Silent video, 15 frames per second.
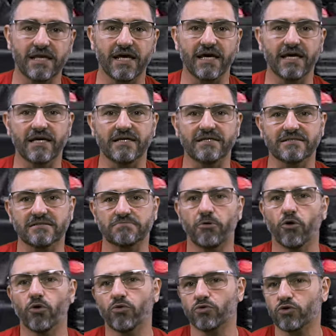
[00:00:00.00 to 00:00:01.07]

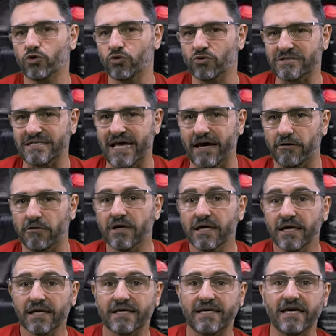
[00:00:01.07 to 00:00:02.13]
3.0,
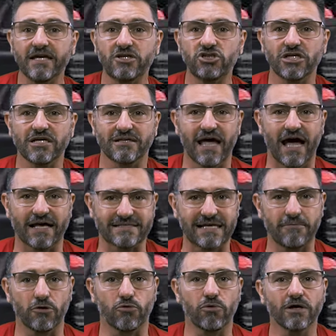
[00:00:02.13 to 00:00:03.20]
que te dá,
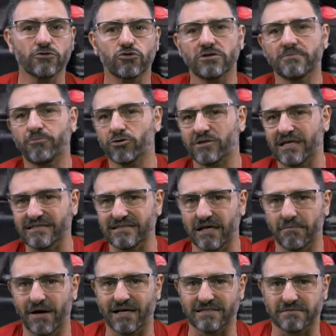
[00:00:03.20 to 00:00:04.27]
sabe quanto de
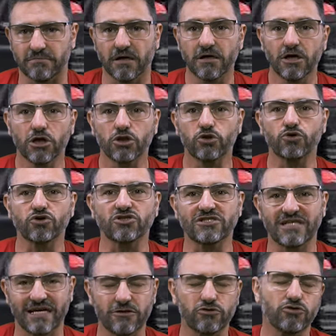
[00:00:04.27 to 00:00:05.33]
potência máxima?
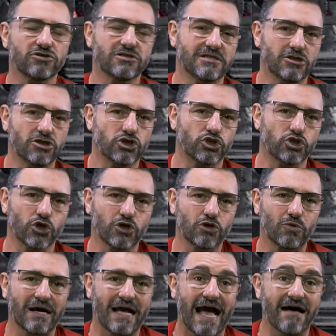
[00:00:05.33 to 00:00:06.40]

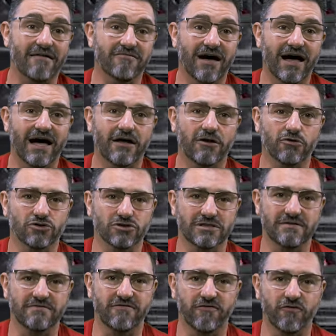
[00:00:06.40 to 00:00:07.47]
218 cavalos
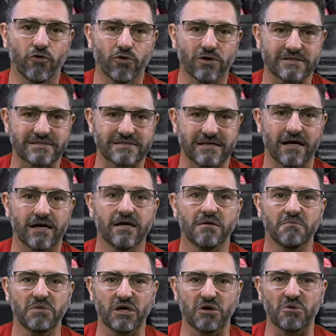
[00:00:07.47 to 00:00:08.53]
de força.
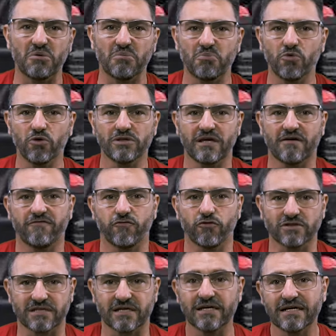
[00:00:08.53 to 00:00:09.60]
Meu, muita
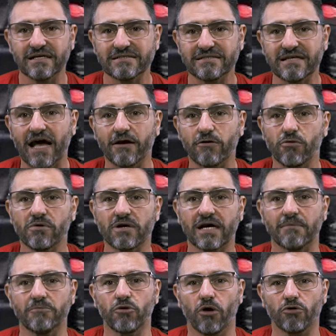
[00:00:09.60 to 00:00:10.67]
força. Sai com um
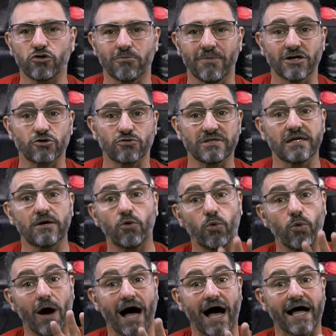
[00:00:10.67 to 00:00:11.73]
câmbio automático de
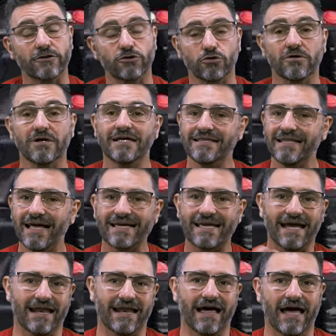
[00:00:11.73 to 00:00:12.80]
4.
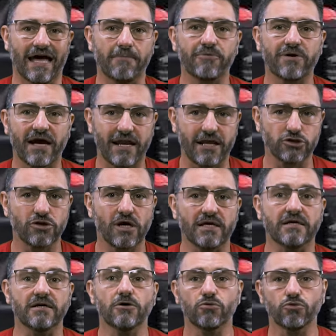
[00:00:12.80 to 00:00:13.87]
Naquela época era isso
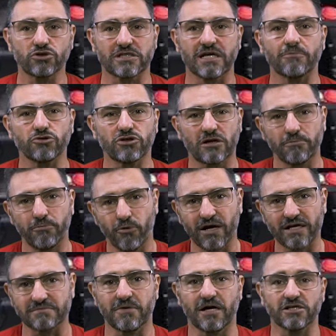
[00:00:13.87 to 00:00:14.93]
aí. Os câmbios eram
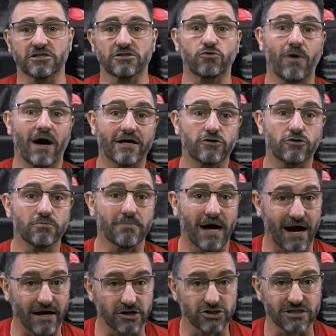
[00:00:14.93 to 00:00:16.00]
poucas marchas, quatro
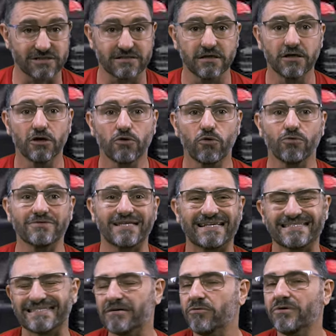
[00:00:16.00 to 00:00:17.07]
marchas com
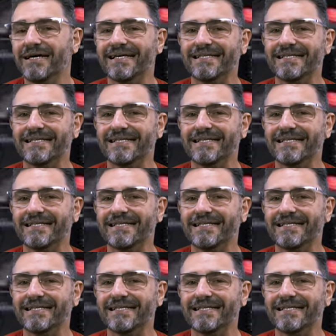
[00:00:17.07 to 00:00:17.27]
tração